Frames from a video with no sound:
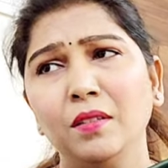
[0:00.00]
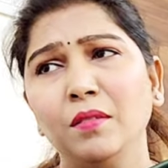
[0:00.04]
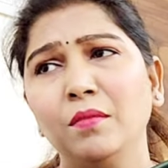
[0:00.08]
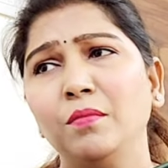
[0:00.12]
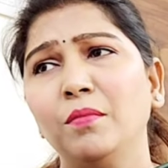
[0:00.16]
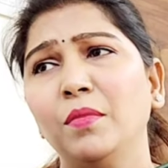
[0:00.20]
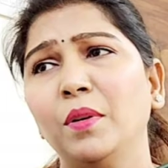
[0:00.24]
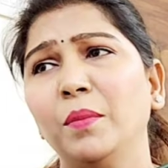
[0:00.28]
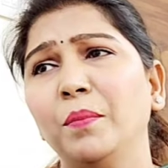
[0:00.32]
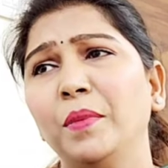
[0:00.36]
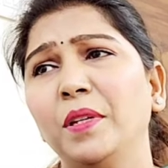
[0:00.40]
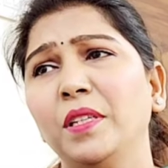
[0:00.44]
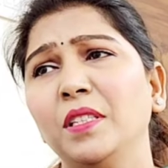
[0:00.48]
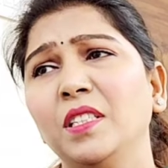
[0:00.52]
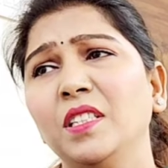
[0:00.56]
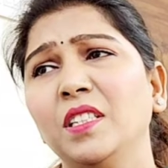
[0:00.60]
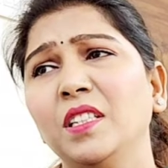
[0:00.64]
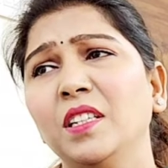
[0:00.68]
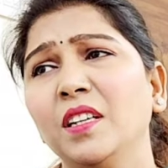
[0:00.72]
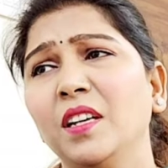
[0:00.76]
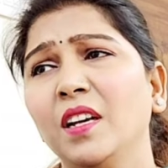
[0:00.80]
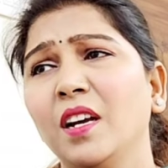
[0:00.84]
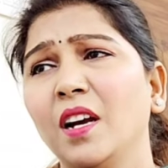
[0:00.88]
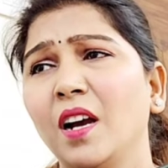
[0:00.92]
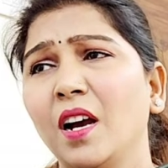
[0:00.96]
मम्मी जी
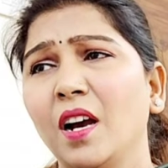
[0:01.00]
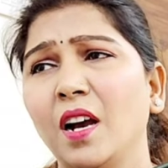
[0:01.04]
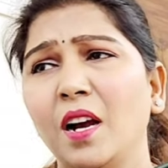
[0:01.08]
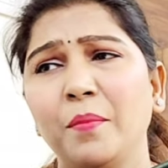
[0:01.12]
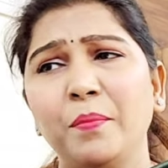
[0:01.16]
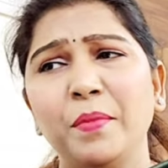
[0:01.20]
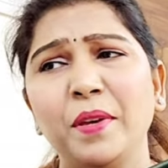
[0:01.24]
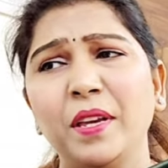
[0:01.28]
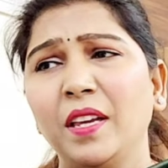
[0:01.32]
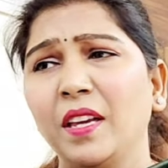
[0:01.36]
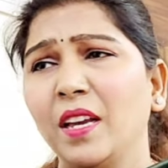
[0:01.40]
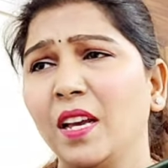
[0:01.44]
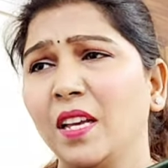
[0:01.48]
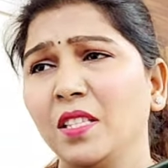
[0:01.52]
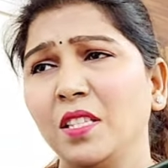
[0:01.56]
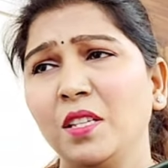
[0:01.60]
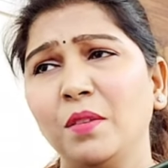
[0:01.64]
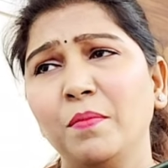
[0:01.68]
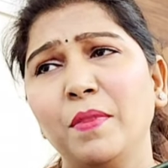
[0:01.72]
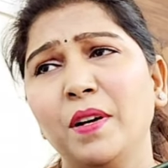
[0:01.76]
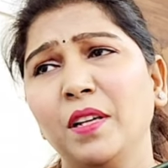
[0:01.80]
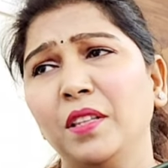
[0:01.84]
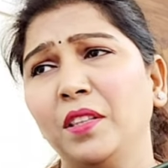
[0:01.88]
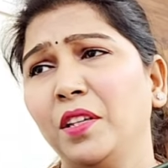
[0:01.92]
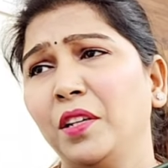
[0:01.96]
आप ये कैसी
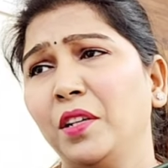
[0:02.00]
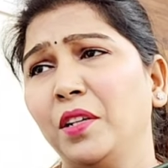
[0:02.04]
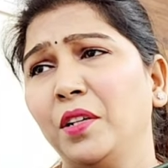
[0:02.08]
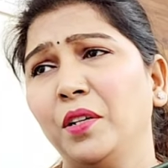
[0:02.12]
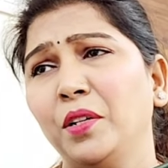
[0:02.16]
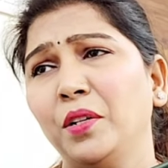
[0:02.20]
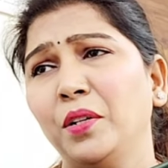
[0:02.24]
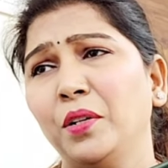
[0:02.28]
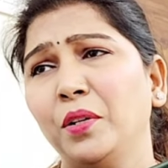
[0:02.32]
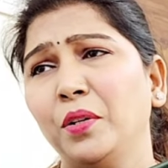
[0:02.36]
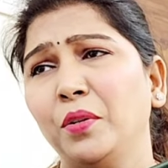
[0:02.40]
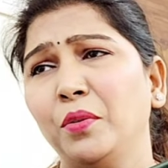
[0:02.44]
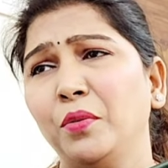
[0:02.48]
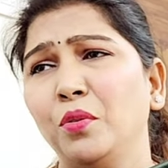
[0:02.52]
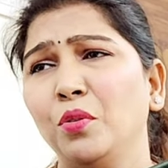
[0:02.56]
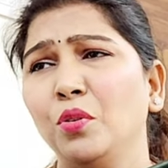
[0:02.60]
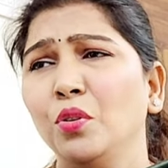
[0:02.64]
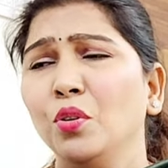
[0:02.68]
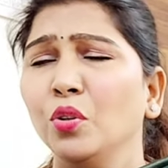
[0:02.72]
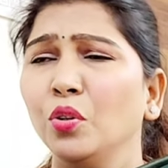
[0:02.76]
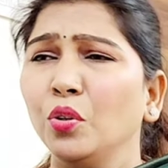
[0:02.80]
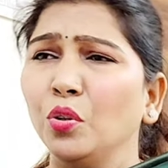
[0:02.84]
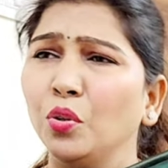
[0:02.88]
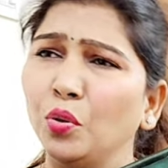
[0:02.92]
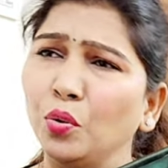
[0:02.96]
बातें कर रहे हो
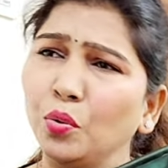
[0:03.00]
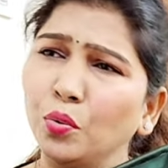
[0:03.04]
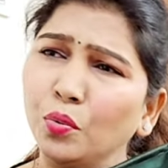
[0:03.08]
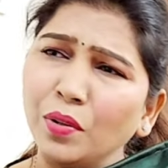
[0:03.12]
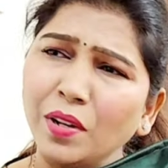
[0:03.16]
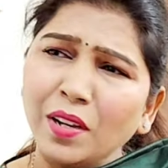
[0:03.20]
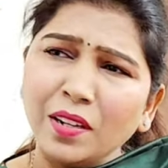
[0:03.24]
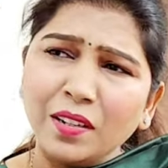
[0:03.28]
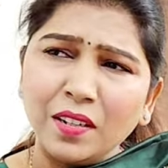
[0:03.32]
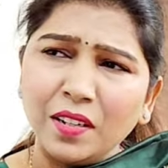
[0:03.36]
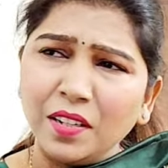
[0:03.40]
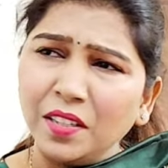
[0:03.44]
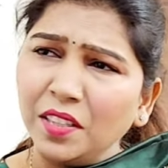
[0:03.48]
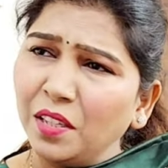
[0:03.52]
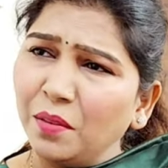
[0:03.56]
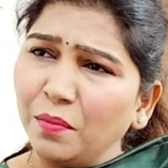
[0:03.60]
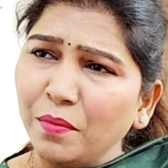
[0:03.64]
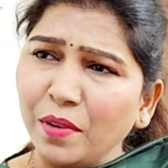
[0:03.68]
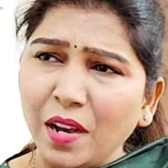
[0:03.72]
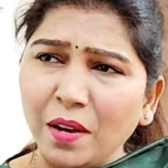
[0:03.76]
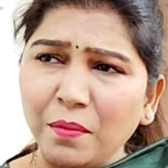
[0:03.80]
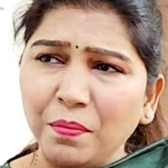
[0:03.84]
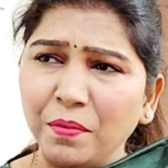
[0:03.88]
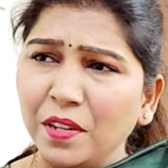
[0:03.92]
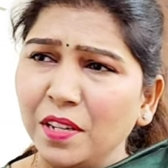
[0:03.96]
क्यों ना करती
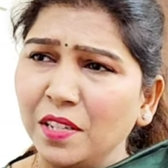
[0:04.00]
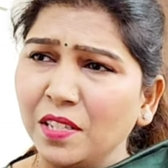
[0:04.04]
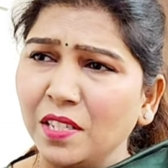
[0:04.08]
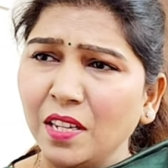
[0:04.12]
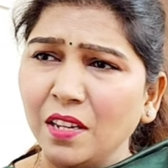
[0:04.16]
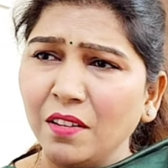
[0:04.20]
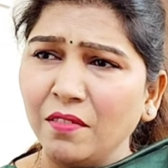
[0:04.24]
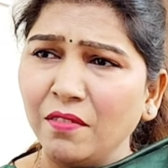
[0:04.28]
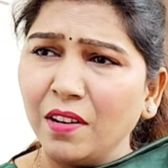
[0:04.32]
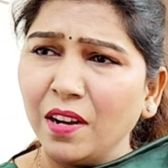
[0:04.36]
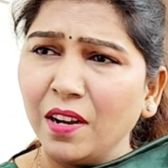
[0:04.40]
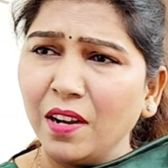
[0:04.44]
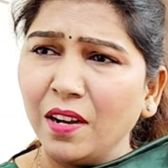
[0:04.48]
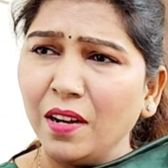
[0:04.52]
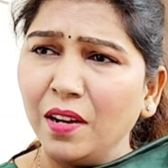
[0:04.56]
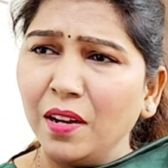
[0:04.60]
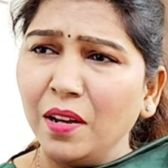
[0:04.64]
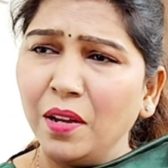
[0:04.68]
मैं आपकी सेवा